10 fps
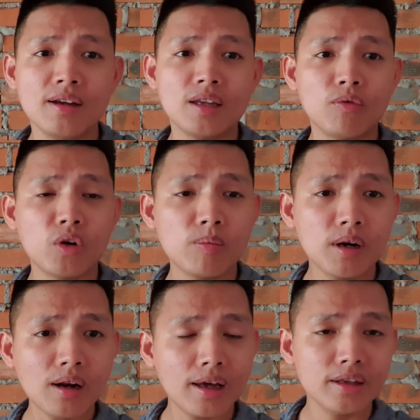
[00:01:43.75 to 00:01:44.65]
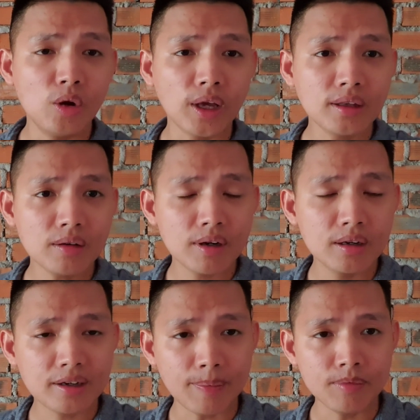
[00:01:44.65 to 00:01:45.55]
trong forum nó rất là nhiều kiến thức mà
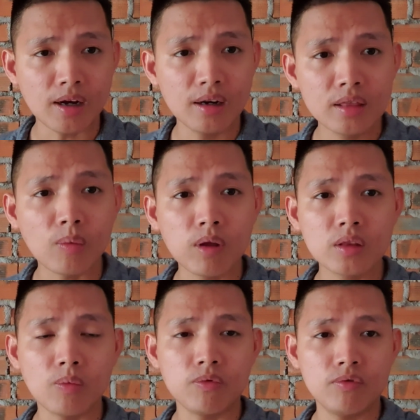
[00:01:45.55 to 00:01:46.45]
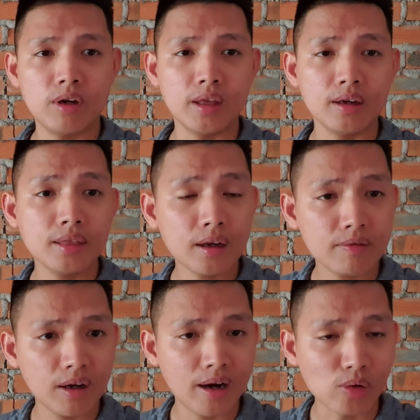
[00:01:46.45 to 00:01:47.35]
được cập nhật liên tục liên tục và những kiến
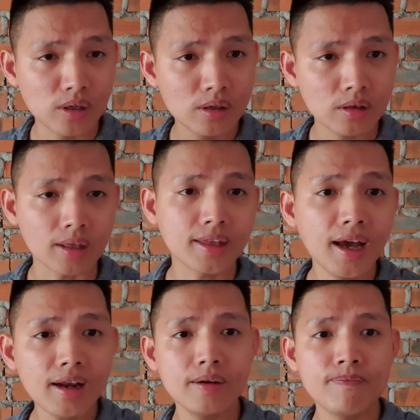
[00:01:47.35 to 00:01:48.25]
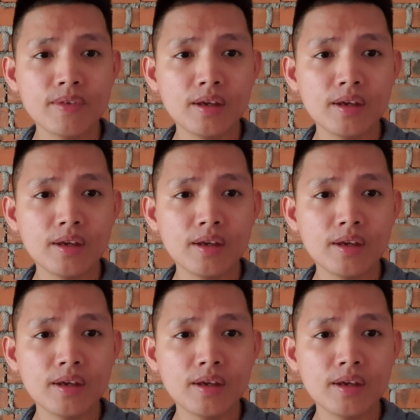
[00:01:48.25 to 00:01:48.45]
thức về đầu tư thực tế nữa